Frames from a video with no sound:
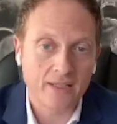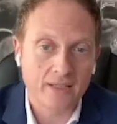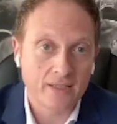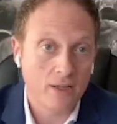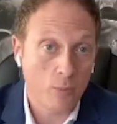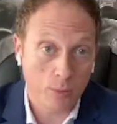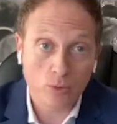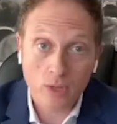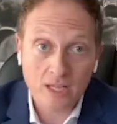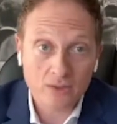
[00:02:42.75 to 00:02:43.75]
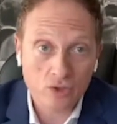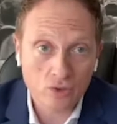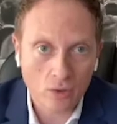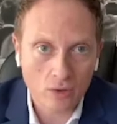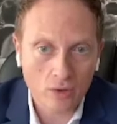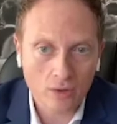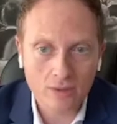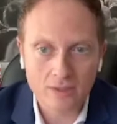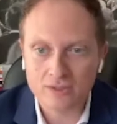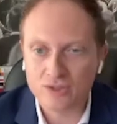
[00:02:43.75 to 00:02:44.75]
Eh, le opportunità ci
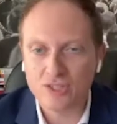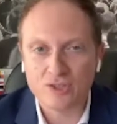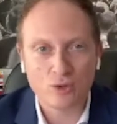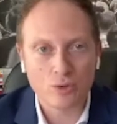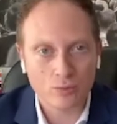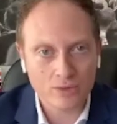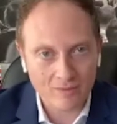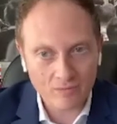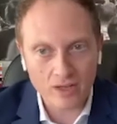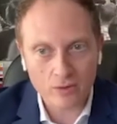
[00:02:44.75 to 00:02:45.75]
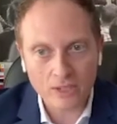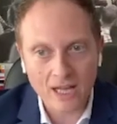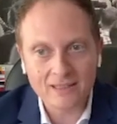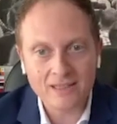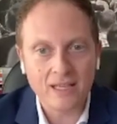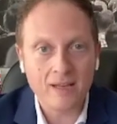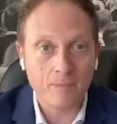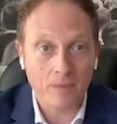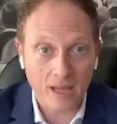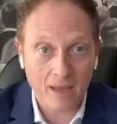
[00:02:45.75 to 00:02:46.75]
sono, eh, ce ne sono davvero tante,
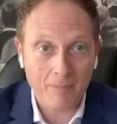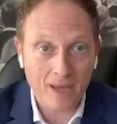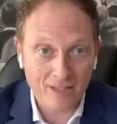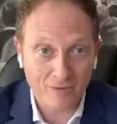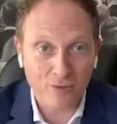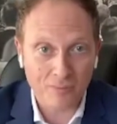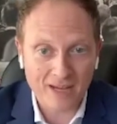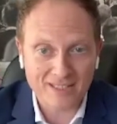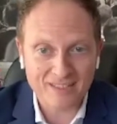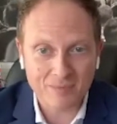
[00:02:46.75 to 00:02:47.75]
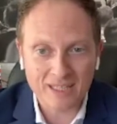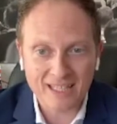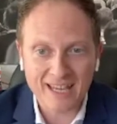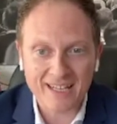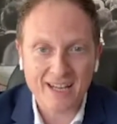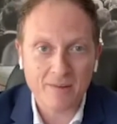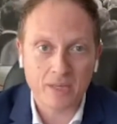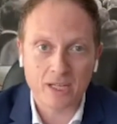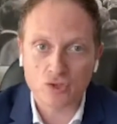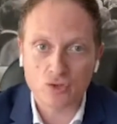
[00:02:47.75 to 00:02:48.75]
è bene formarsi in materia
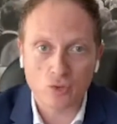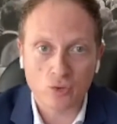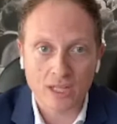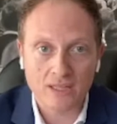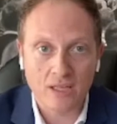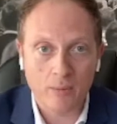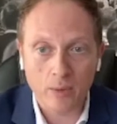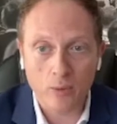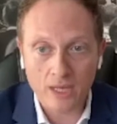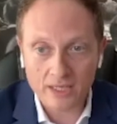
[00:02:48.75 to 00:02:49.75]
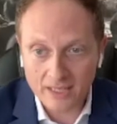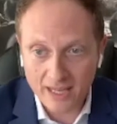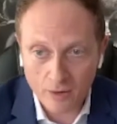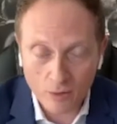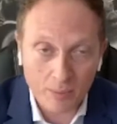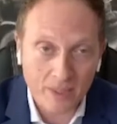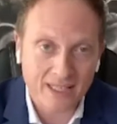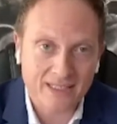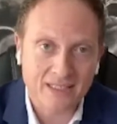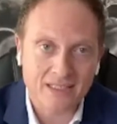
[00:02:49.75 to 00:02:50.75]
perché ci sono tante peculiarità e
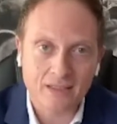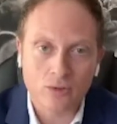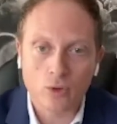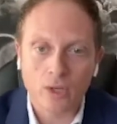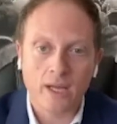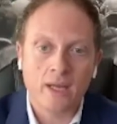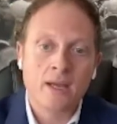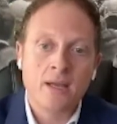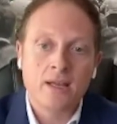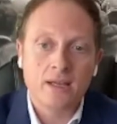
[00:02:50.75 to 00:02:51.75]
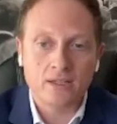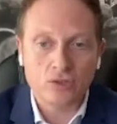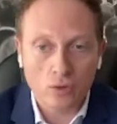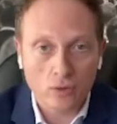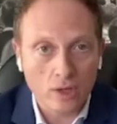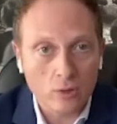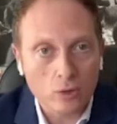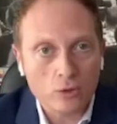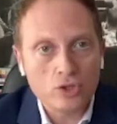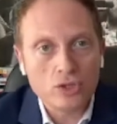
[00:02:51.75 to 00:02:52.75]
competenze di settore che sono
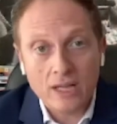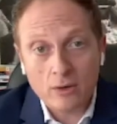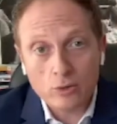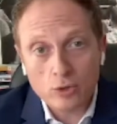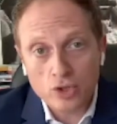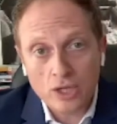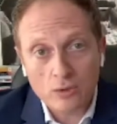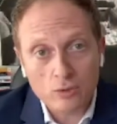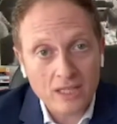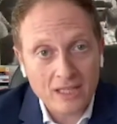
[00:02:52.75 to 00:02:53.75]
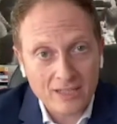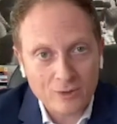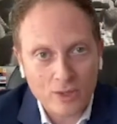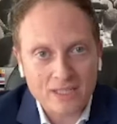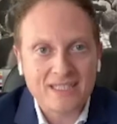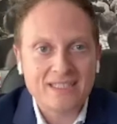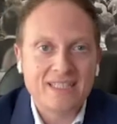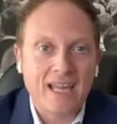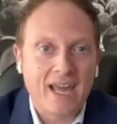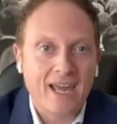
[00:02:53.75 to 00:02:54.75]
conosci- da conoscere, non è detto che se
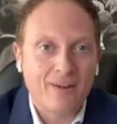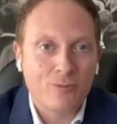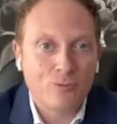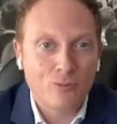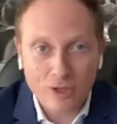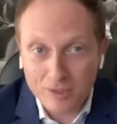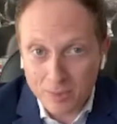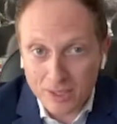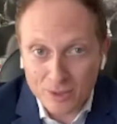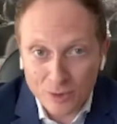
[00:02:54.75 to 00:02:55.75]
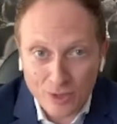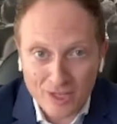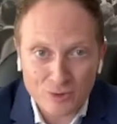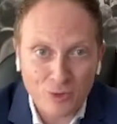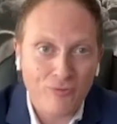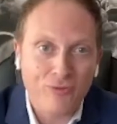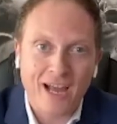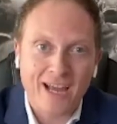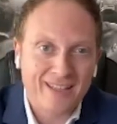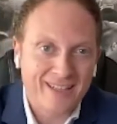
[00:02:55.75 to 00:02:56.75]
si è un buon imprenditore
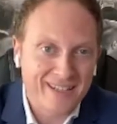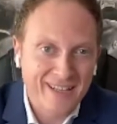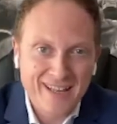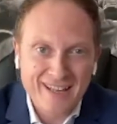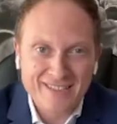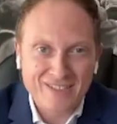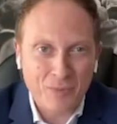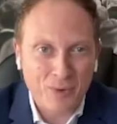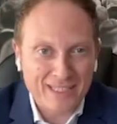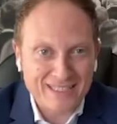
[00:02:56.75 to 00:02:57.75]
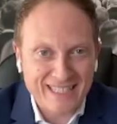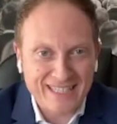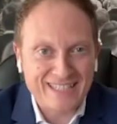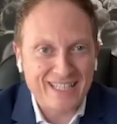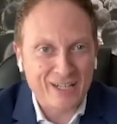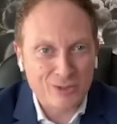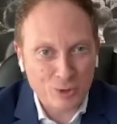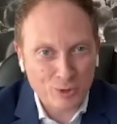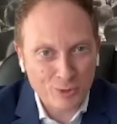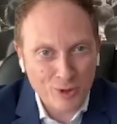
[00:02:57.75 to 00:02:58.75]
sull'offline si può essere sin dal
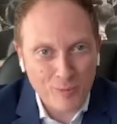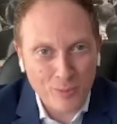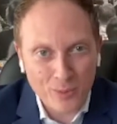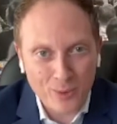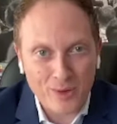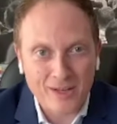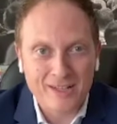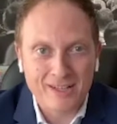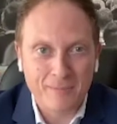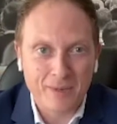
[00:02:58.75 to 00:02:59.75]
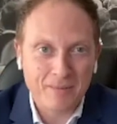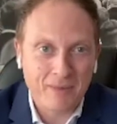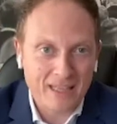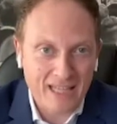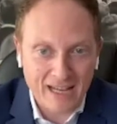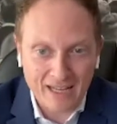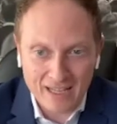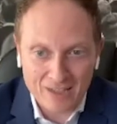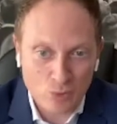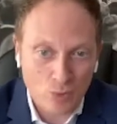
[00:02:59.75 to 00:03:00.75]
giorno dopo eh, parimenti
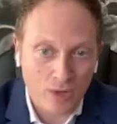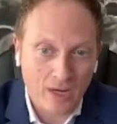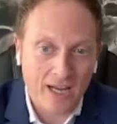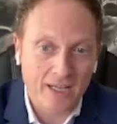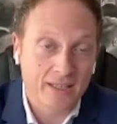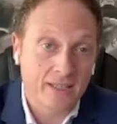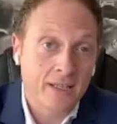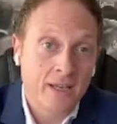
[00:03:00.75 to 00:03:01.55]
anche sull'online.